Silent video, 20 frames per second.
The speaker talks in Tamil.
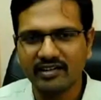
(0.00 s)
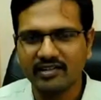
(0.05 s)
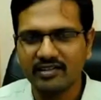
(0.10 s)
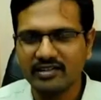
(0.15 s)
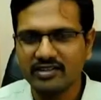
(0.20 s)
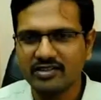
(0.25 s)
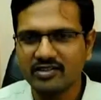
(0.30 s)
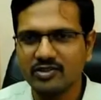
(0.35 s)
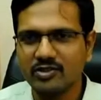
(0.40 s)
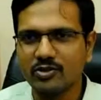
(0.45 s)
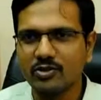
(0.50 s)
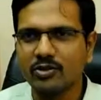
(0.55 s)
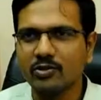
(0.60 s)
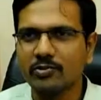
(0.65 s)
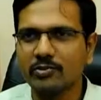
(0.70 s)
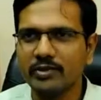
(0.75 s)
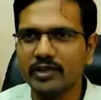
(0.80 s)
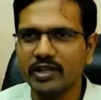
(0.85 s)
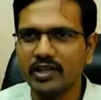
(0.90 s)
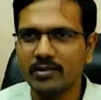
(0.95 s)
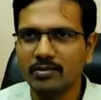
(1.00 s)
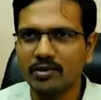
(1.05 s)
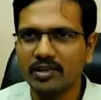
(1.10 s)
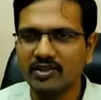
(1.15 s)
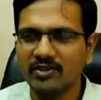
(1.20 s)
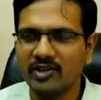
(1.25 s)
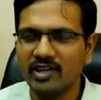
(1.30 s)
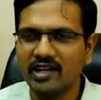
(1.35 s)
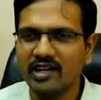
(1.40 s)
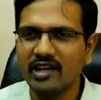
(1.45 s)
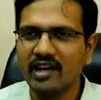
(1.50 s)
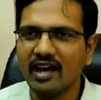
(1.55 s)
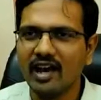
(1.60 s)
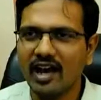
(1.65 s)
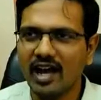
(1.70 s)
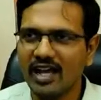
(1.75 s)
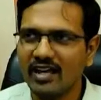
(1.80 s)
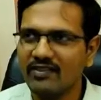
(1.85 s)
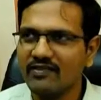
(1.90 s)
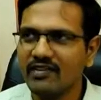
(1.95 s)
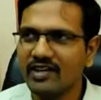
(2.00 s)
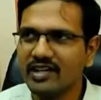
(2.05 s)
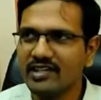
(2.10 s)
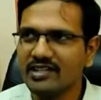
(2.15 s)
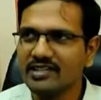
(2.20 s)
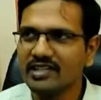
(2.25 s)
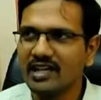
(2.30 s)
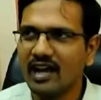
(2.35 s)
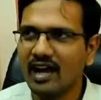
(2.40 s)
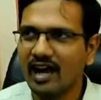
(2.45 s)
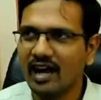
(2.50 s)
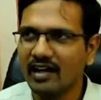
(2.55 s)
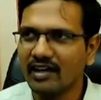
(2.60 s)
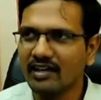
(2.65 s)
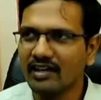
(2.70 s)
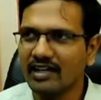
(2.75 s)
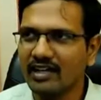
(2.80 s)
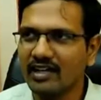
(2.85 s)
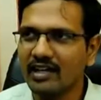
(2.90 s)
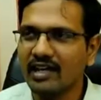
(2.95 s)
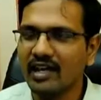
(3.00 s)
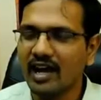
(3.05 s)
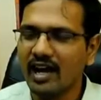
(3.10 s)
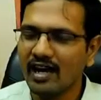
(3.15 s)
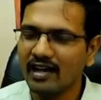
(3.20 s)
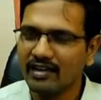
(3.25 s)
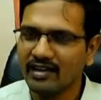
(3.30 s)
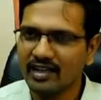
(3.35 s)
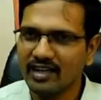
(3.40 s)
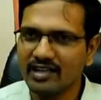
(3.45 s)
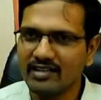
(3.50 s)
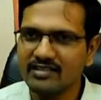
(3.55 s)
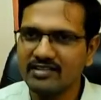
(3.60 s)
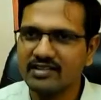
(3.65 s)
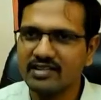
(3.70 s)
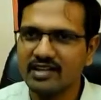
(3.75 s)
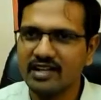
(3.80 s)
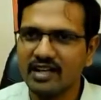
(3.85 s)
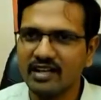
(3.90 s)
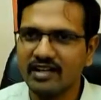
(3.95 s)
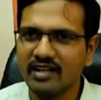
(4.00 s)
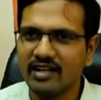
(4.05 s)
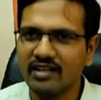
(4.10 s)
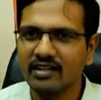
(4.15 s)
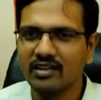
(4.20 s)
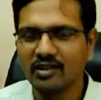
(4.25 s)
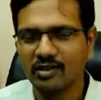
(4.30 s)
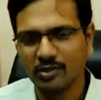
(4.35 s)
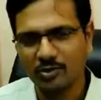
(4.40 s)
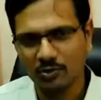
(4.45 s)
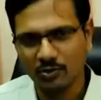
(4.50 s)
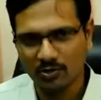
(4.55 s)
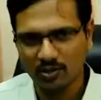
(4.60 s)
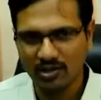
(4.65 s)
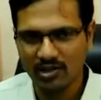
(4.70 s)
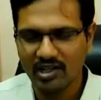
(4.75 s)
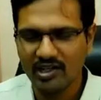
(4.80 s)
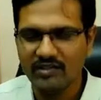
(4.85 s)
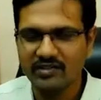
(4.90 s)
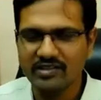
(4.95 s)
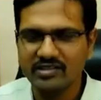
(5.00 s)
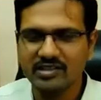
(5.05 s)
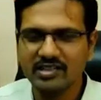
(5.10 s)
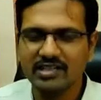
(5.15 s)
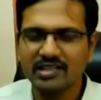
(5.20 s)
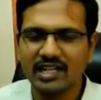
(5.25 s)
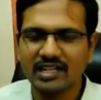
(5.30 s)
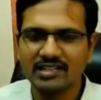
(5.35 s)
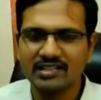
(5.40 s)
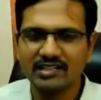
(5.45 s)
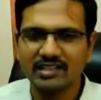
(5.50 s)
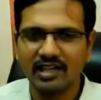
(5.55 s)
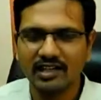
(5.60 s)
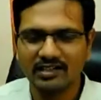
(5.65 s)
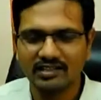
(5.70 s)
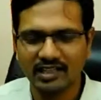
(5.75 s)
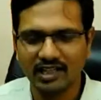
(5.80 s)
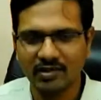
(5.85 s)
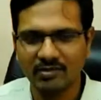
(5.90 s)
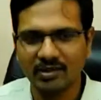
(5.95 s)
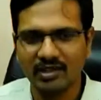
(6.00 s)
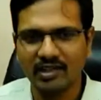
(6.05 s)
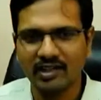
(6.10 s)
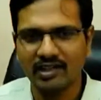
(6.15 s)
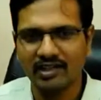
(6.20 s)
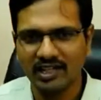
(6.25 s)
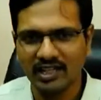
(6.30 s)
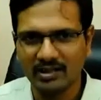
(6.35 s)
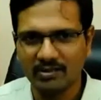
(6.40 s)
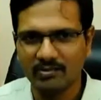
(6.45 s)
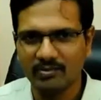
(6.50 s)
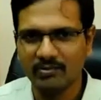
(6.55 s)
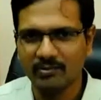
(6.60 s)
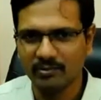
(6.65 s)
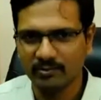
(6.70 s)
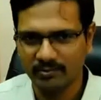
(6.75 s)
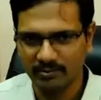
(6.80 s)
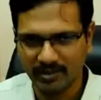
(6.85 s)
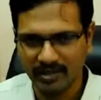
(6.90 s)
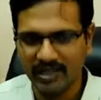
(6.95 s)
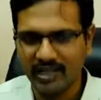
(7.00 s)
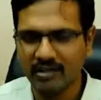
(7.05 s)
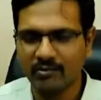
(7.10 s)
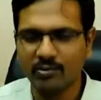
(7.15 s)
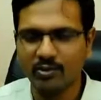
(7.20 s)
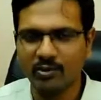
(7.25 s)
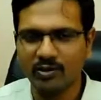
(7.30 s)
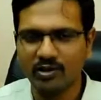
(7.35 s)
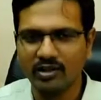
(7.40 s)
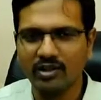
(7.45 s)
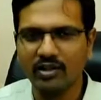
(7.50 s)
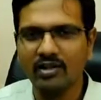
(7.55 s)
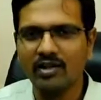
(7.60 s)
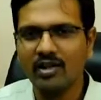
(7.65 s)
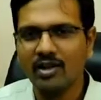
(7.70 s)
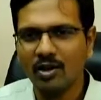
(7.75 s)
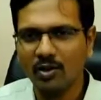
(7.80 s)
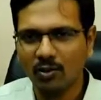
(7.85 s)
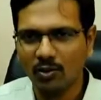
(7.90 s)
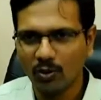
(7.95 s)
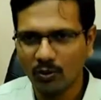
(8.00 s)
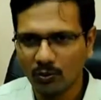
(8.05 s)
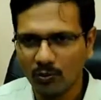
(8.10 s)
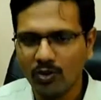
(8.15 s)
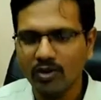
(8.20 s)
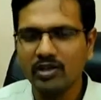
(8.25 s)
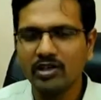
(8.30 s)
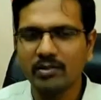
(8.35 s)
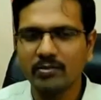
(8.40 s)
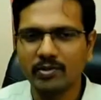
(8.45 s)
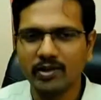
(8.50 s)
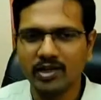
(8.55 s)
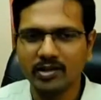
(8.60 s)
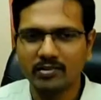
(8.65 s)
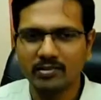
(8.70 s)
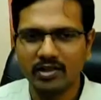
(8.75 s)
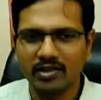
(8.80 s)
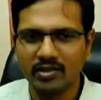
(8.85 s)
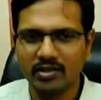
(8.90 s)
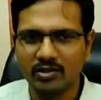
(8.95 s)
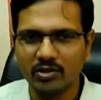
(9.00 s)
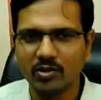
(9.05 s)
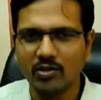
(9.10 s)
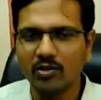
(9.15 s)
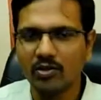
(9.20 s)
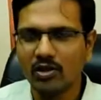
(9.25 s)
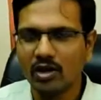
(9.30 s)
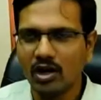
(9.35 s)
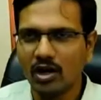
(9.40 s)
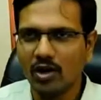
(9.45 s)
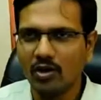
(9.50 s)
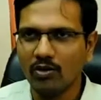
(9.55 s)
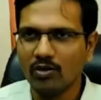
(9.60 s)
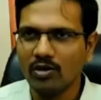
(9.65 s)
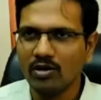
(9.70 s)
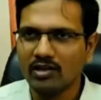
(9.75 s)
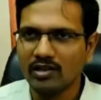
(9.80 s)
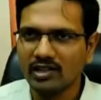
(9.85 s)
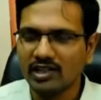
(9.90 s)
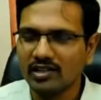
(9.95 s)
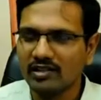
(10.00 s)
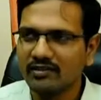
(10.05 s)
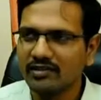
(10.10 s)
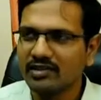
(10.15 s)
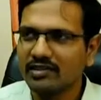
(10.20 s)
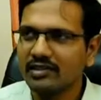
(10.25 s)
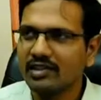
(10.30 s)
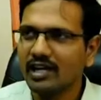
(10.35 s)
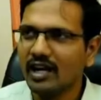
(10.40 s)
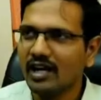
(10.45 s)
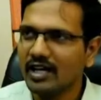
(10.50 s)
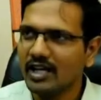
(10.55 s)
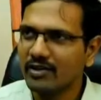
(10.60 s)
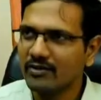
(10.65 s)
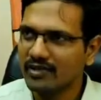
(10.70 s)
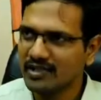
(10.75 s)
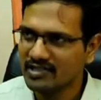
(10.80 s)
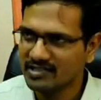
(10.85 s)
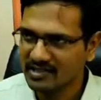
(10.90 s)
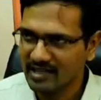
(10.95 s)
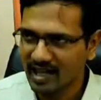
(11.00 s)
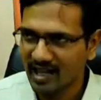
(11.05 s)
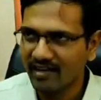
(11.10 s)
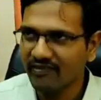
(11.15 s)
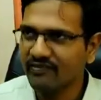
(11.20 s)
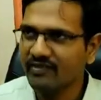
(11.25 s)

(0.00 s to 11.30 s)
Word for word: இன்னும் ஒரு சில தினங்களில் வடகிழக்கு பருவமழை ஆரம்பமாக இருப்பதால் கொடைக்கானல் மலைப்பகுதிகளில் பாதுகாப்பு முன்னேற்பாடுகள் தயார் நிலையில் இருப்பதாக கொடைக்கானல் கோட்டாட்சியர் சுரேந்திரன் தெரிவித்தார்